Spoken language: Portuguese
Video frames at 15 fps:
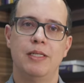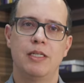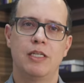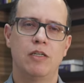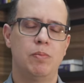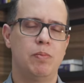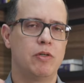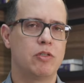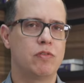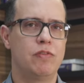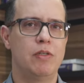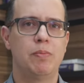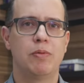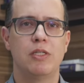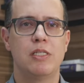que eu posso
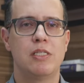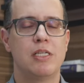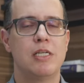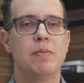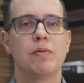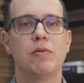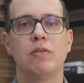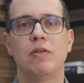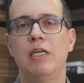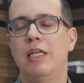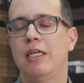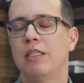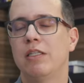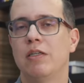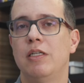ver, por exemplo, no
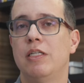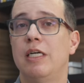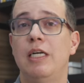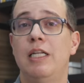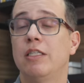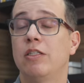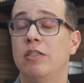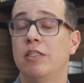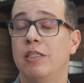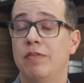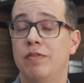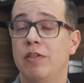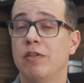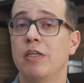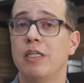eletro,
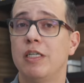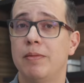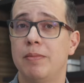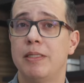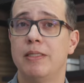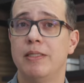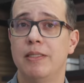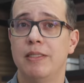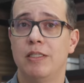eletroencefalograma